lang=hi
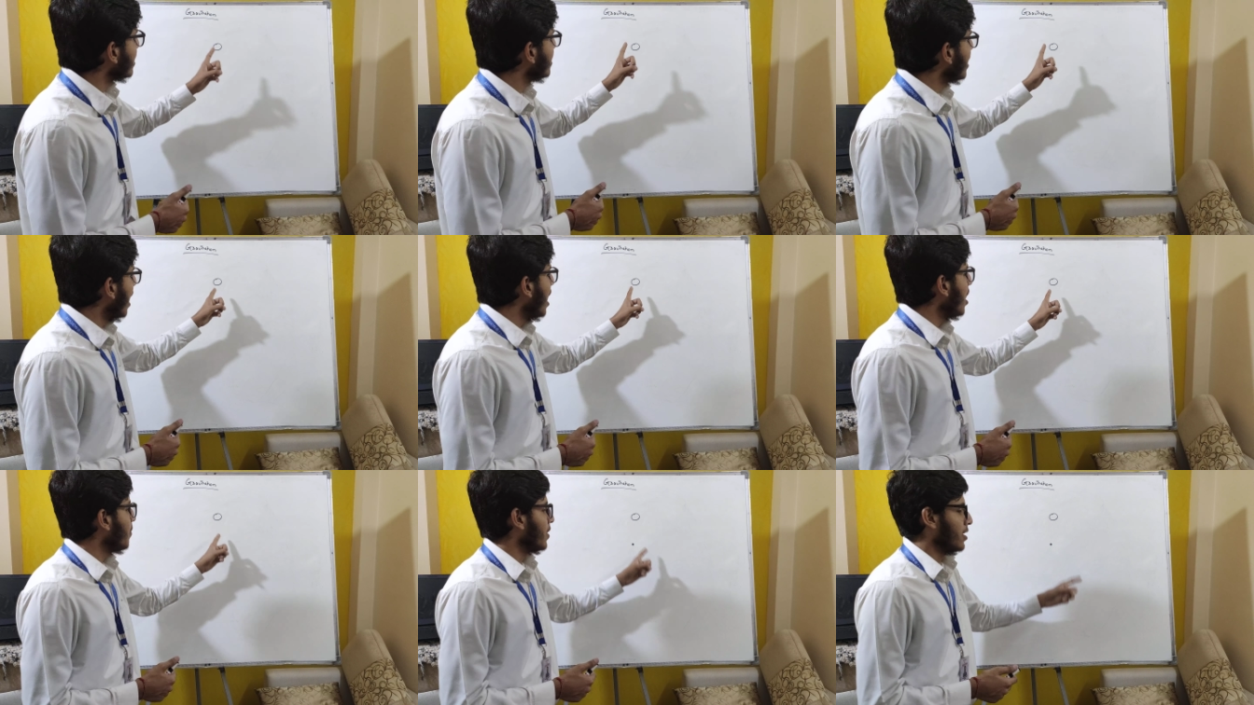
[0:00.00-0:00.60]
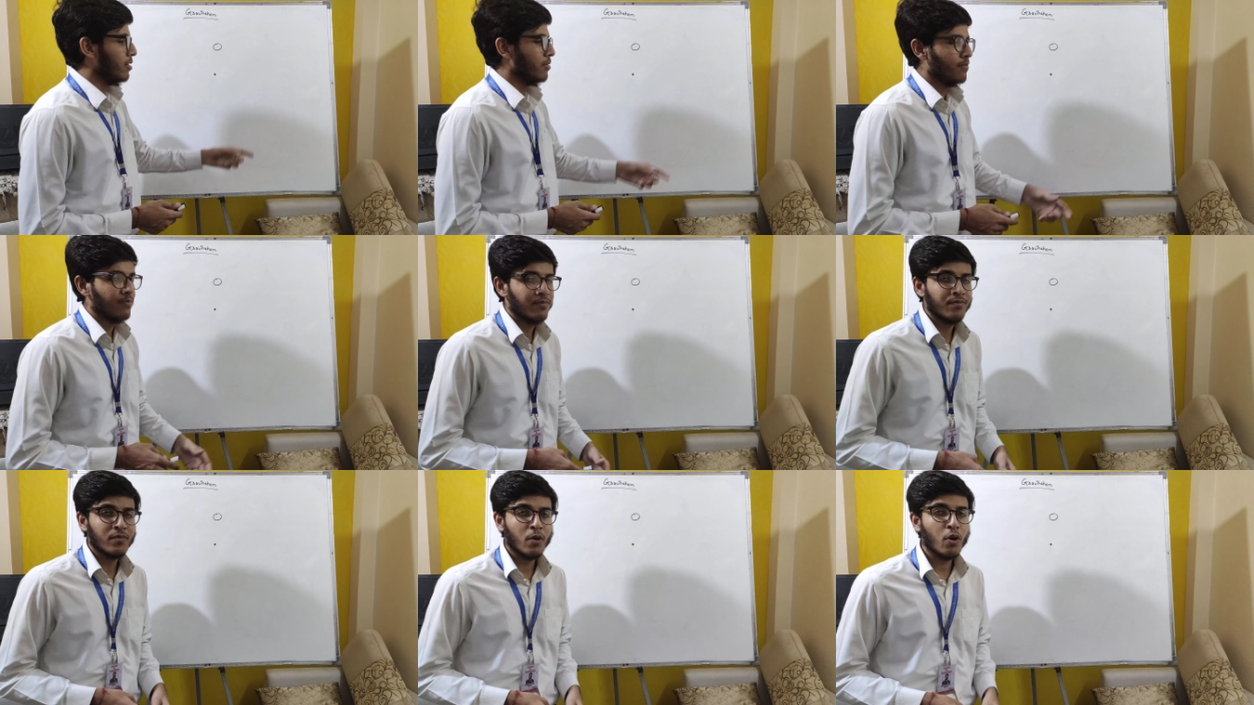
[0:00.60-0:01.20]
यहां पर
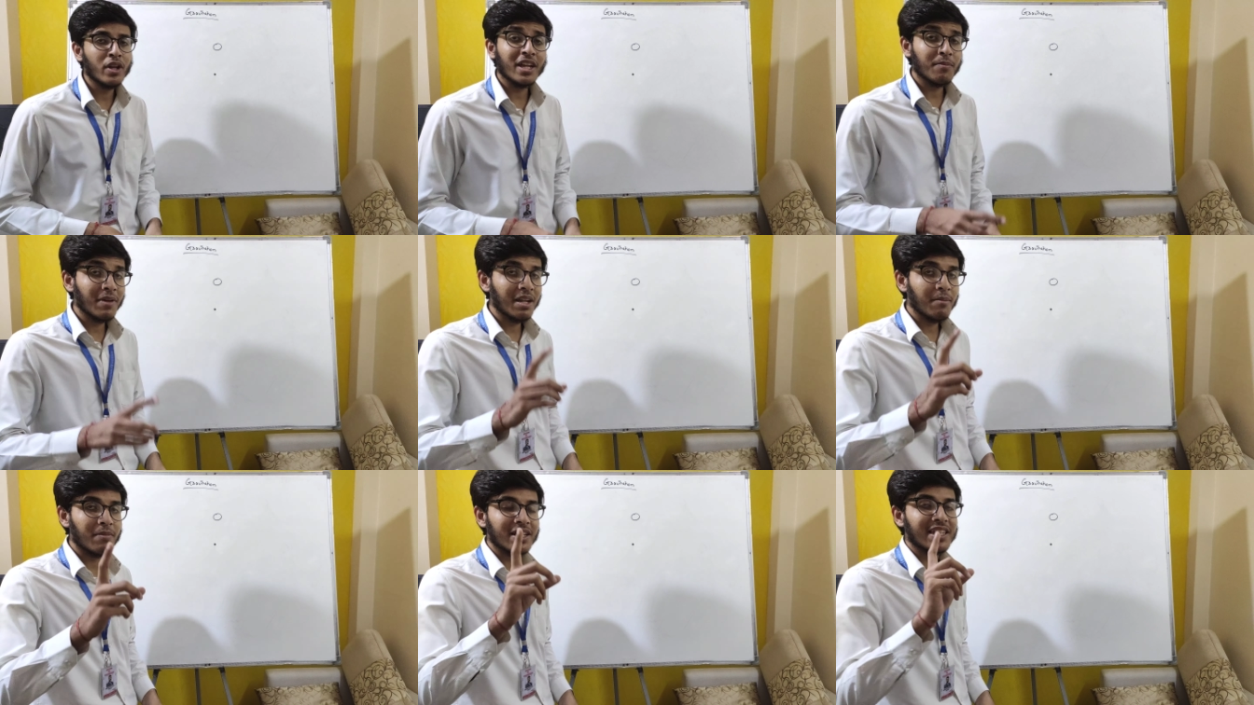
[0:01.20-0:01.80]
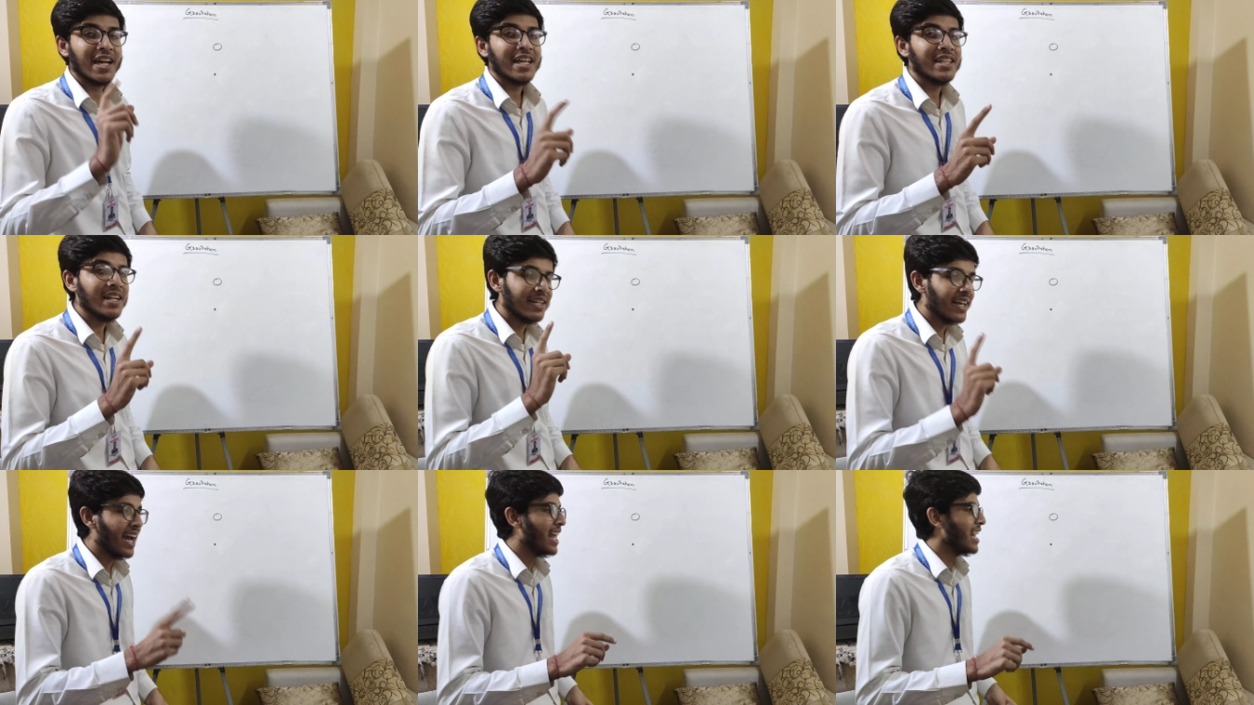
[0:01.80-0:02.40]
और एक मैंने बताया था
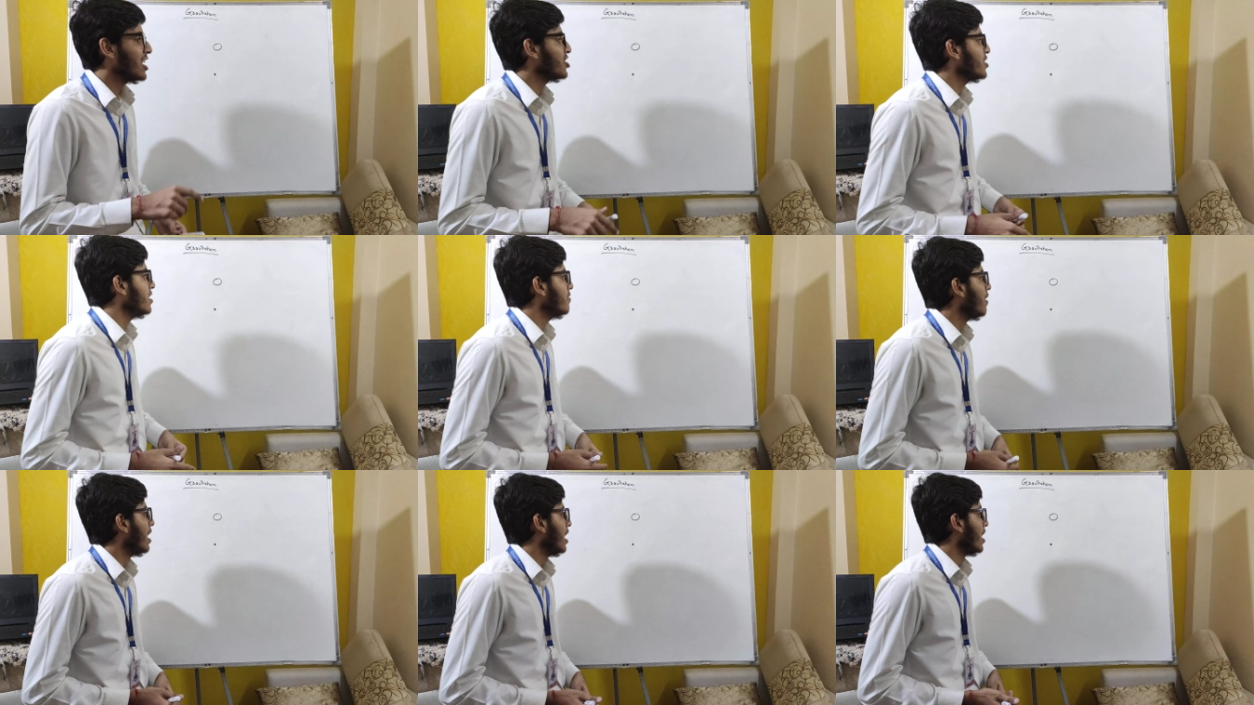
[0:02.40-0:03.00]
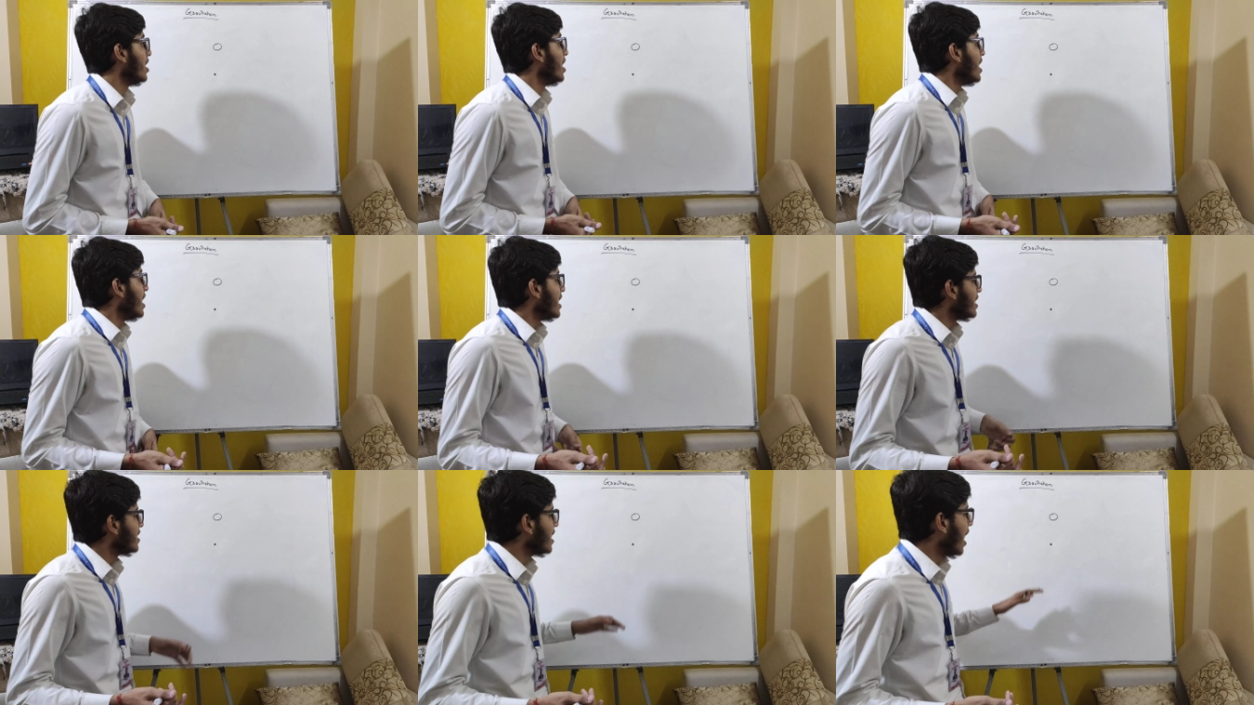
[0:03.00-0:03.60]
डायरेक्शन वाला
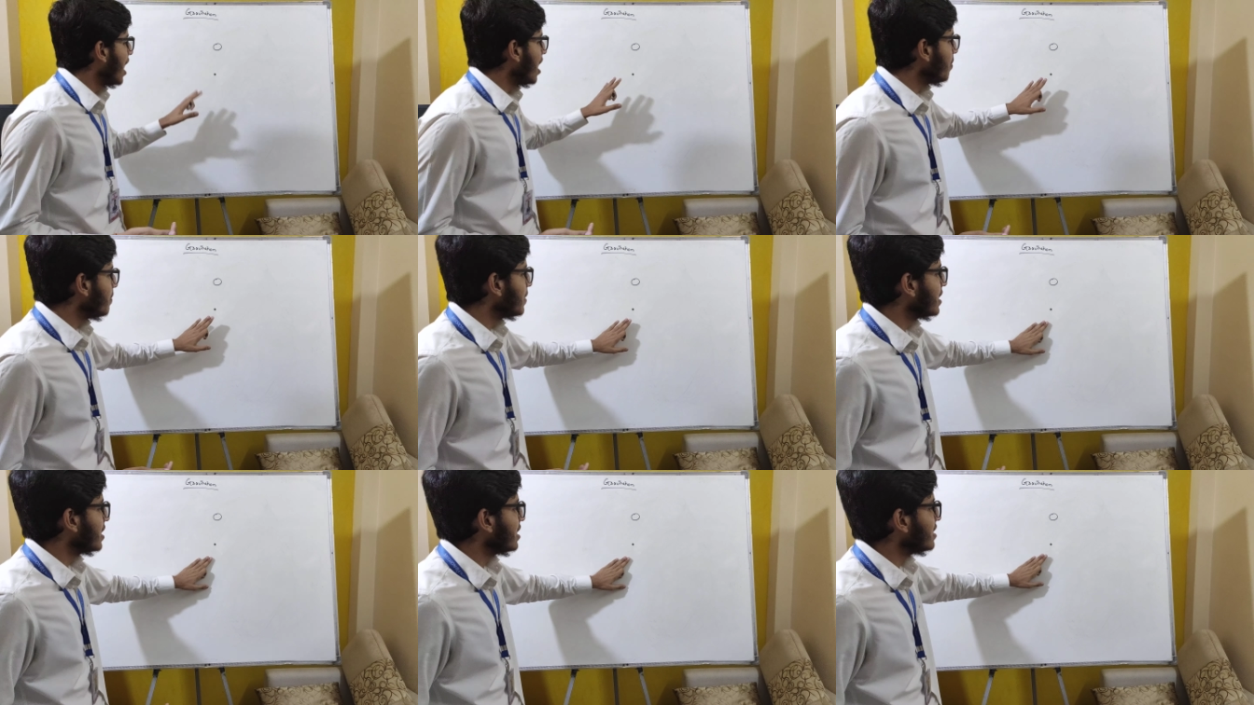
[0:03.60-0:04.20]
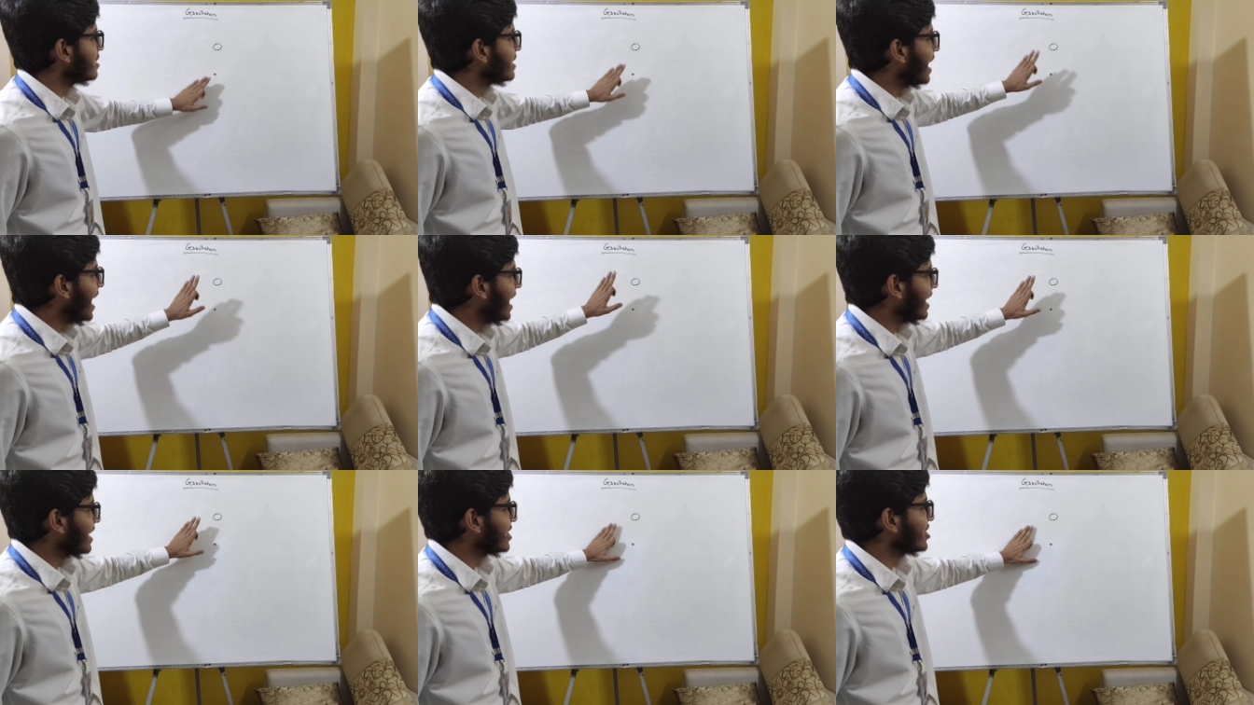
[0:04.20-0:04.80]
यहां पर
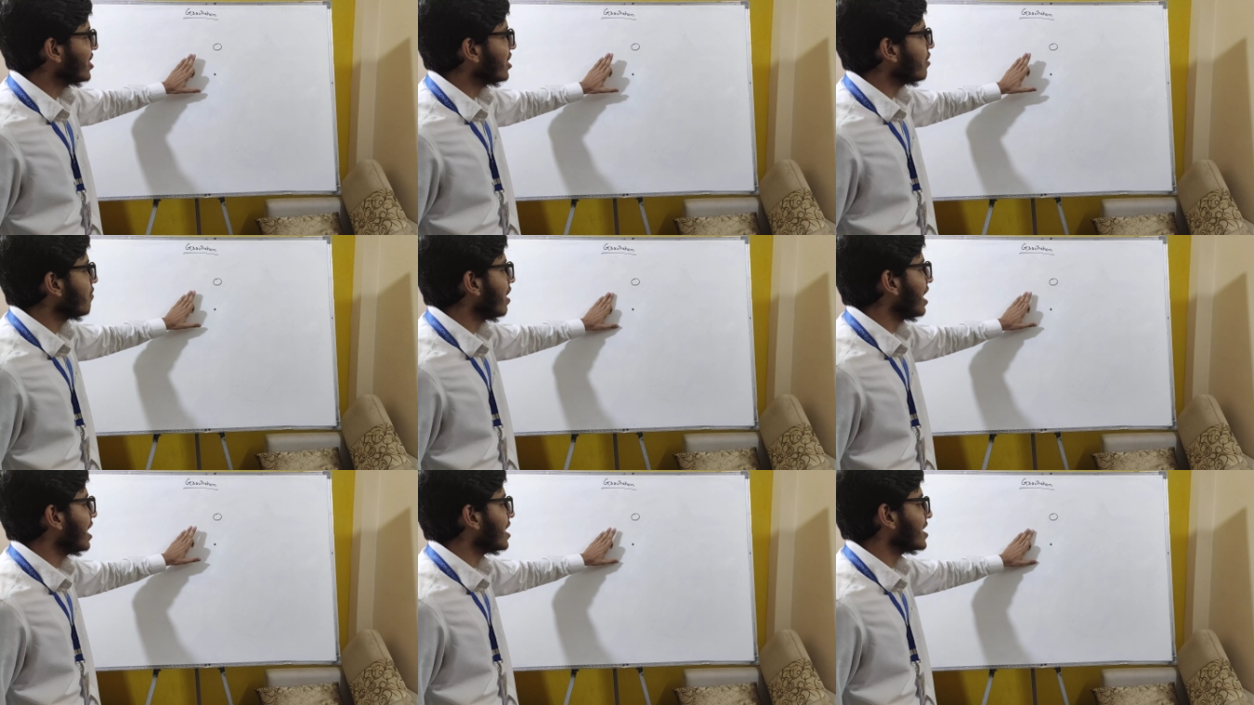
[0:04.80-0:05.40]
डायरेक्शन वाला